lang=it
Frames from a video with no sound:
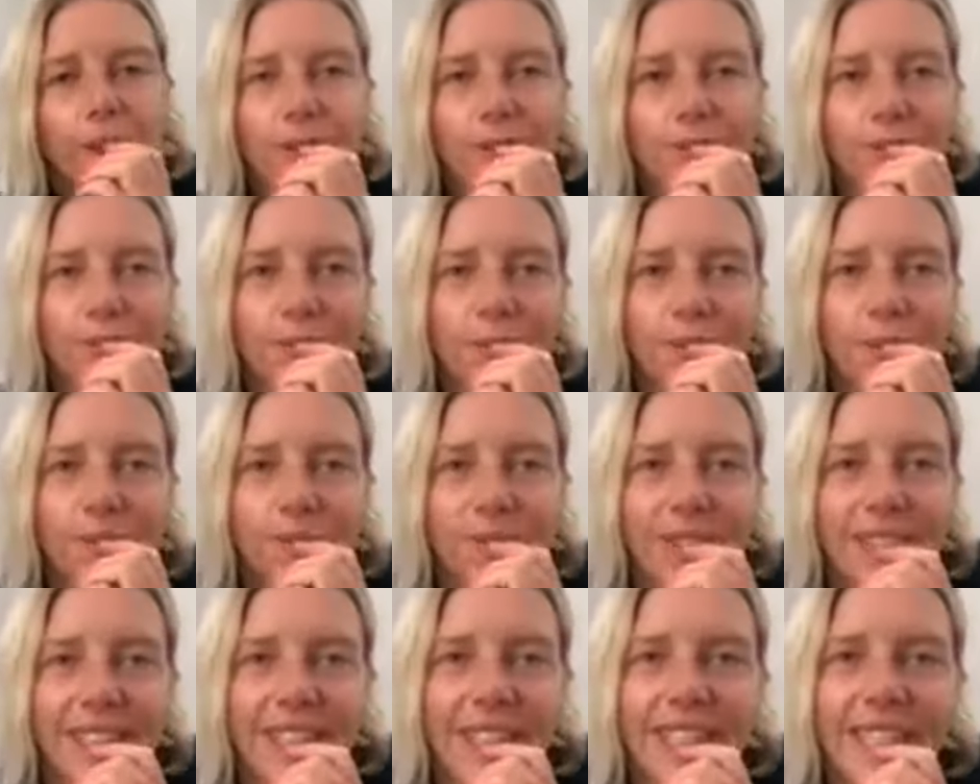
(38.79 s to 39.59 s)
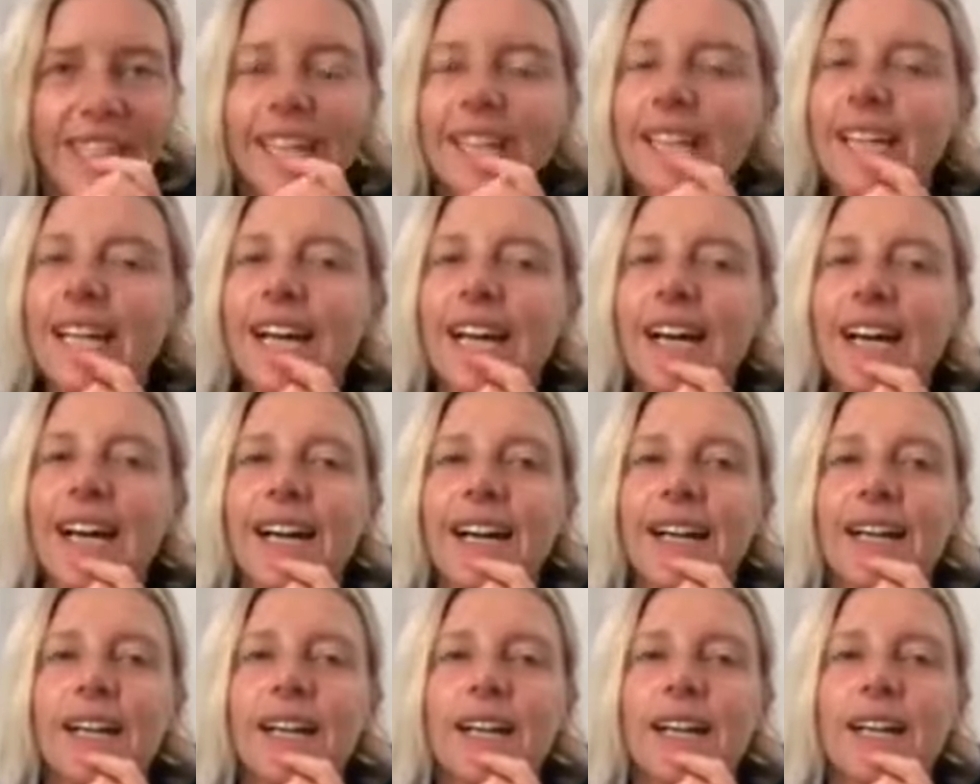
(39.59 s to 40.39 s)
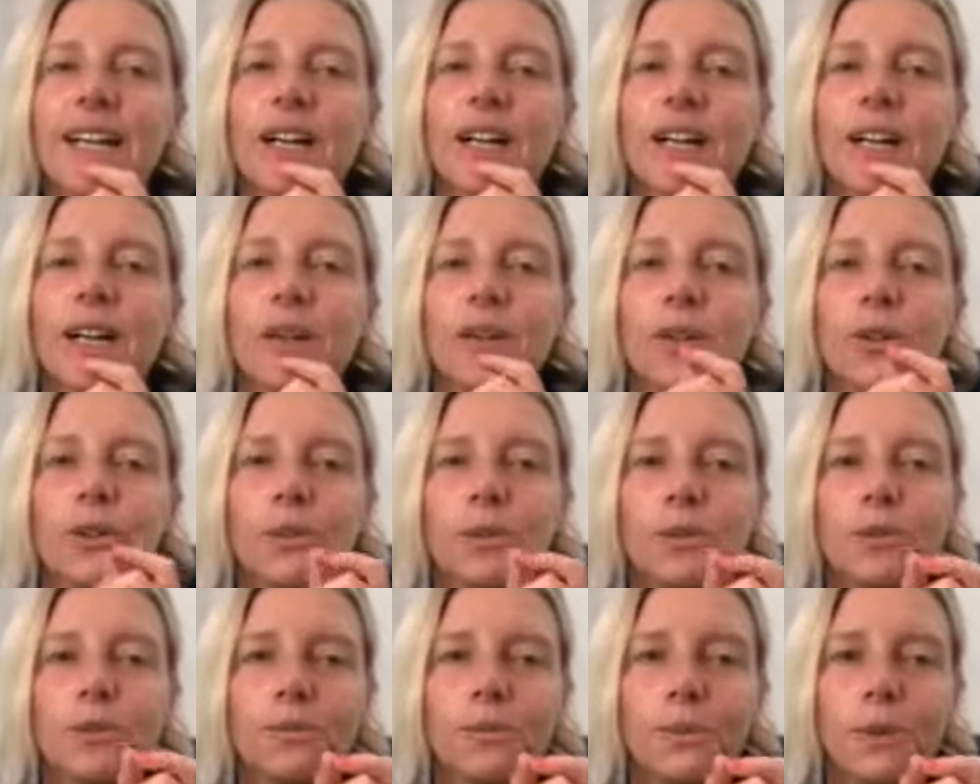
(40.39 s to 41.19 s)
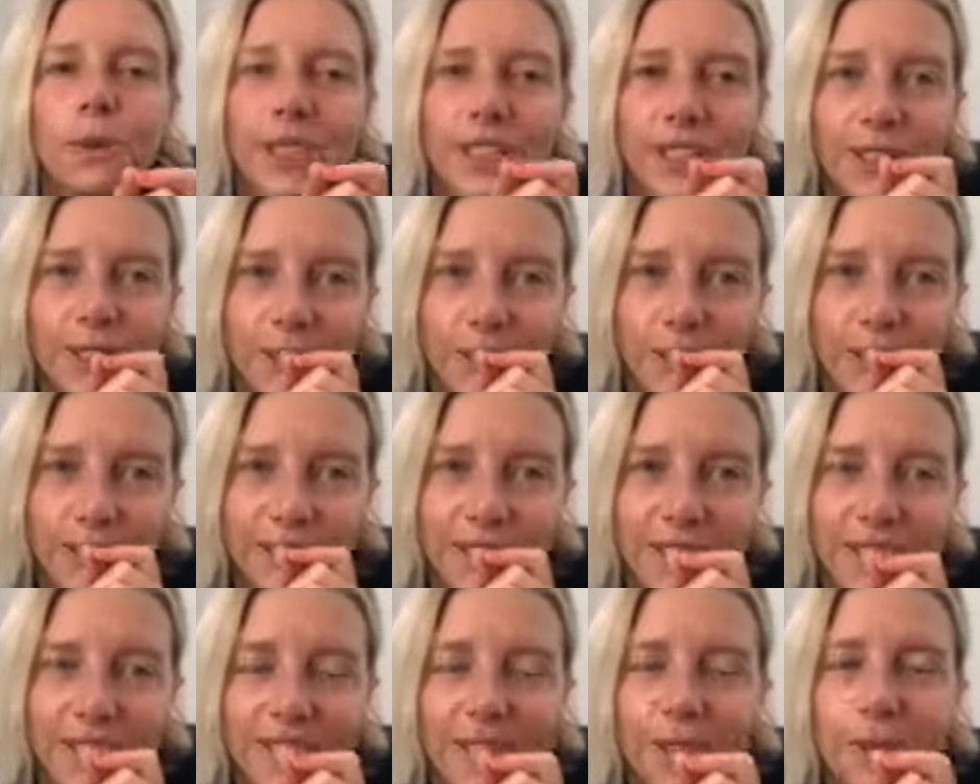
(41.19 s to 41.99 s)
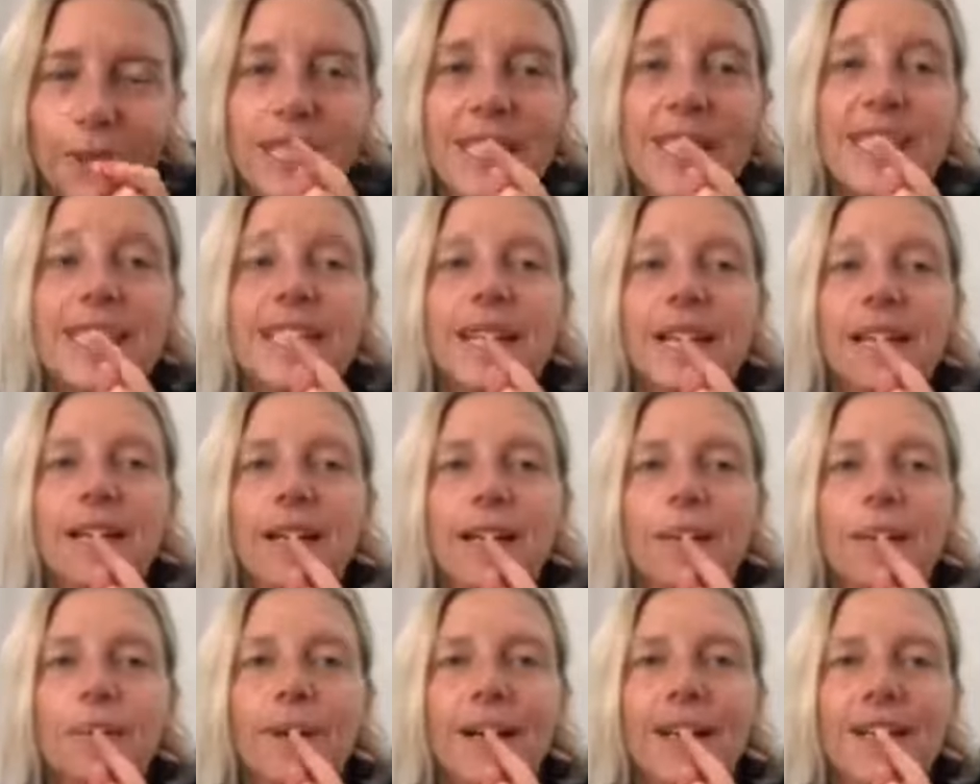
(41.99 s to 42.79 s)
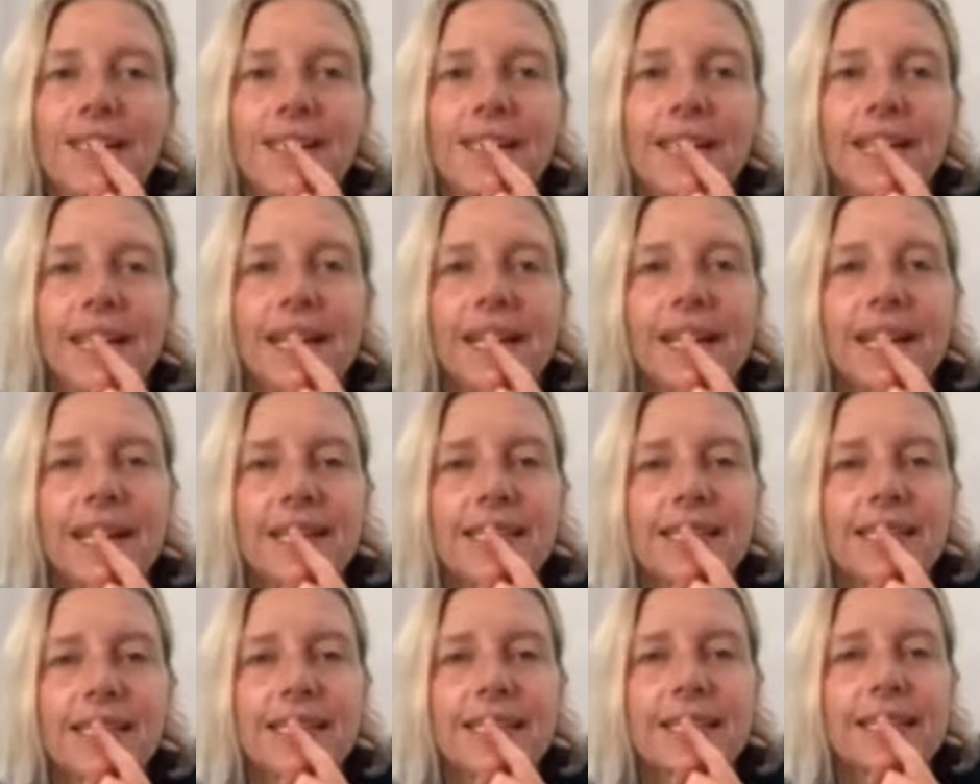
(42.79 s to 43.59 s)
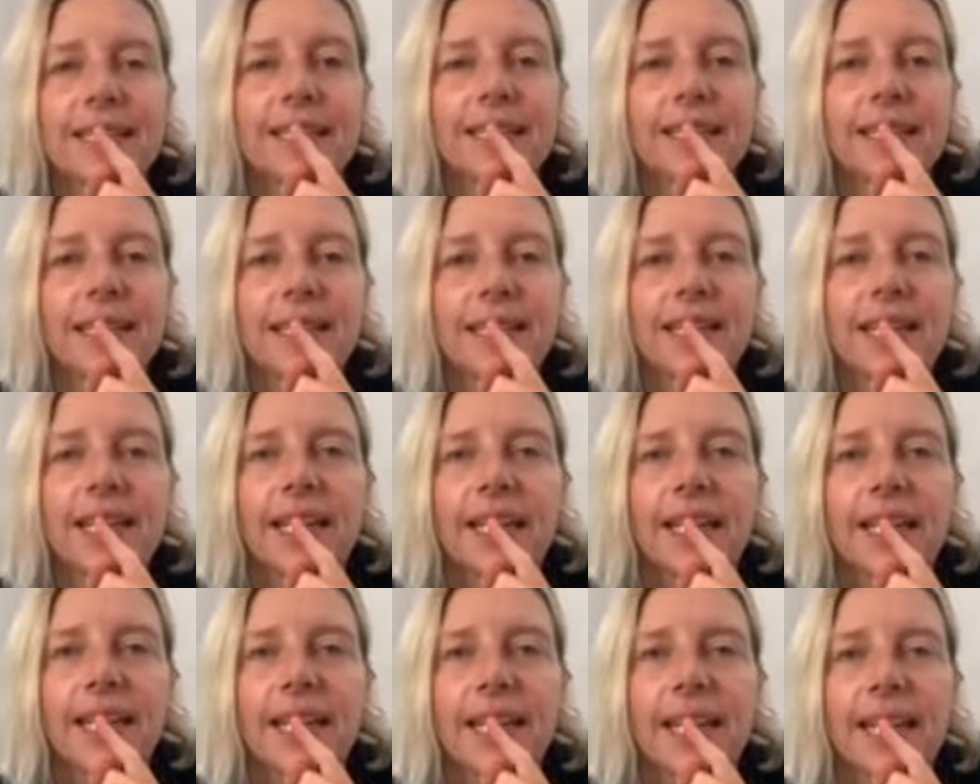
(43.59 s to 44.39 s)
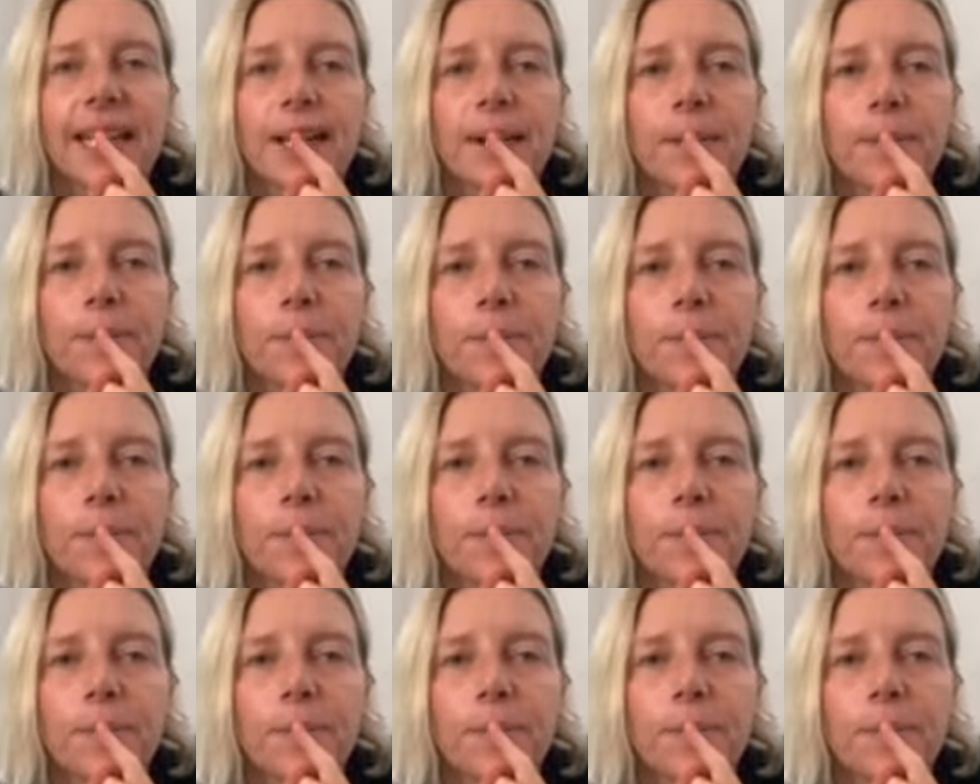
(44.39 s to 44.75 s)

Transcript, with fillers: con te uh, un pochino di questa masterclass e,